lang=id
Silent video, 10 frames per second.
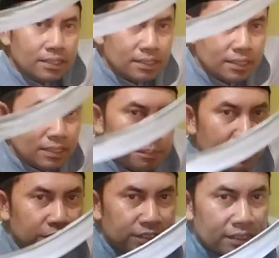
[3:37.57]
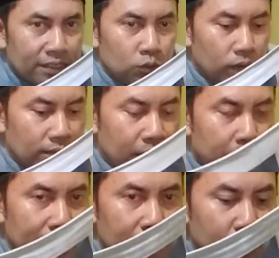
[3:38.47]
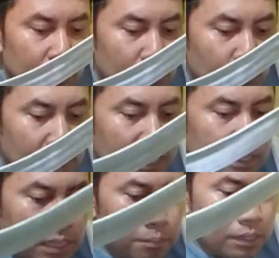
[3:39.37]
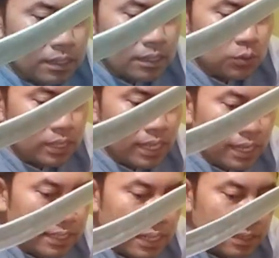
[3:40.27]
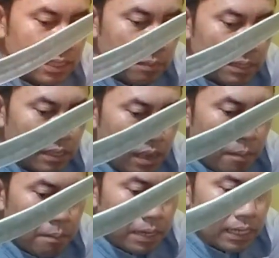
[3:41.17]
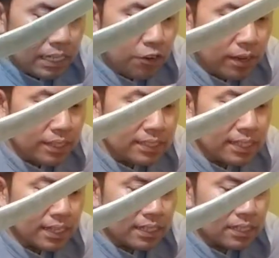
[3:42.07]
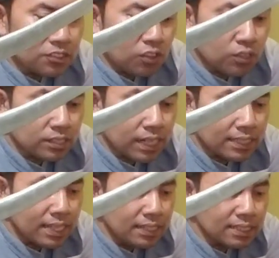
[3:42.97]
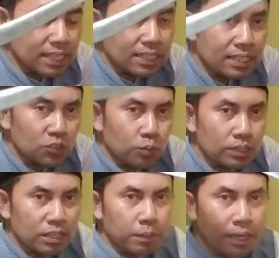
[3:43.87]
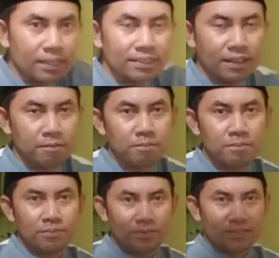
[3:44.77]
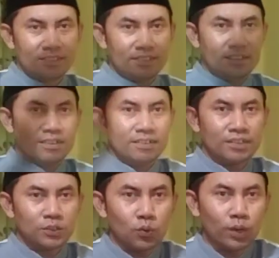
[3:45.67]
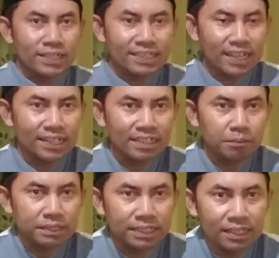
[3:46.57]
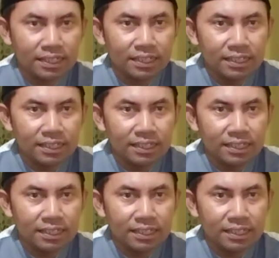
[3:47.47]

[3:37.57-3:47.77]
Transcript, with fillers: ini spesifikasi juga sama ya. Mudah-mudahan ini berkenan juga di hati Mas Mardawani ya yang ada di Solok Selatan, Sangir, Sumatera Barat ya. Ditunggu kedatangannya ya Mas ya.